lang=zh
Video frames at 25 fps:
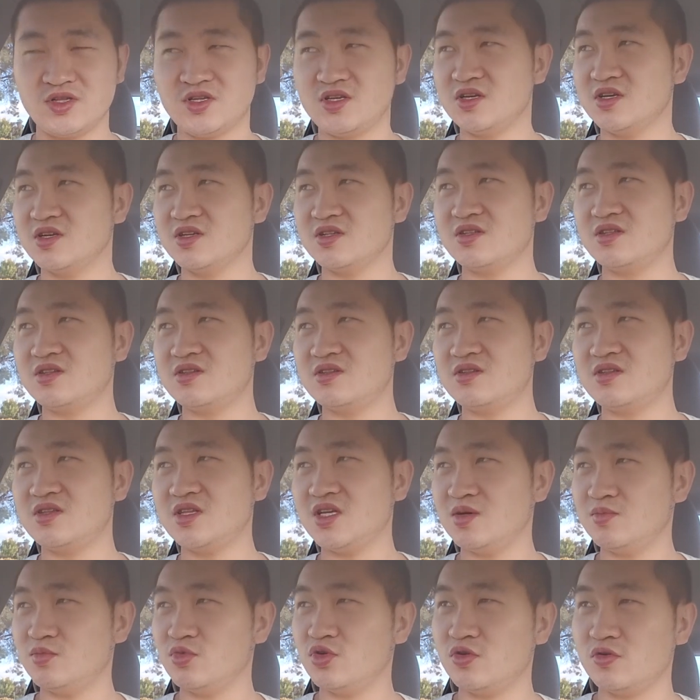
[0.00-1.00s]
你
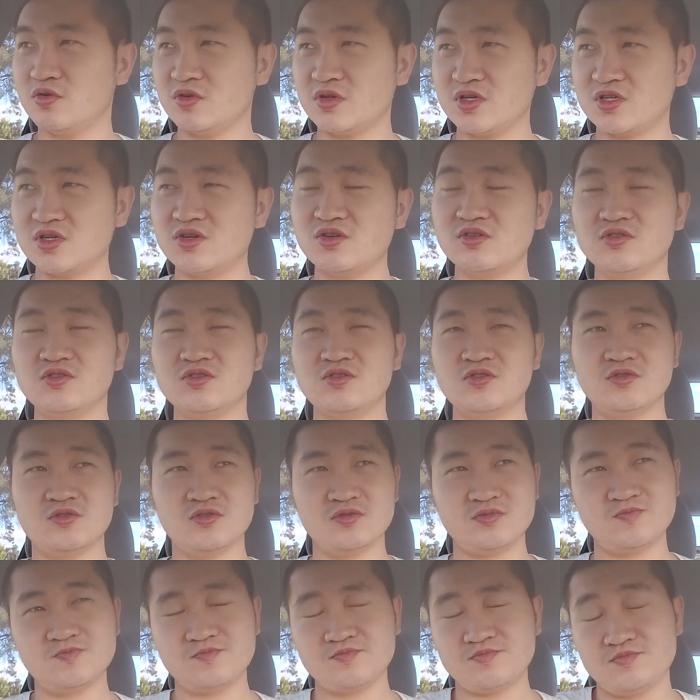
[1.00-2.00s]
听不懂的时候就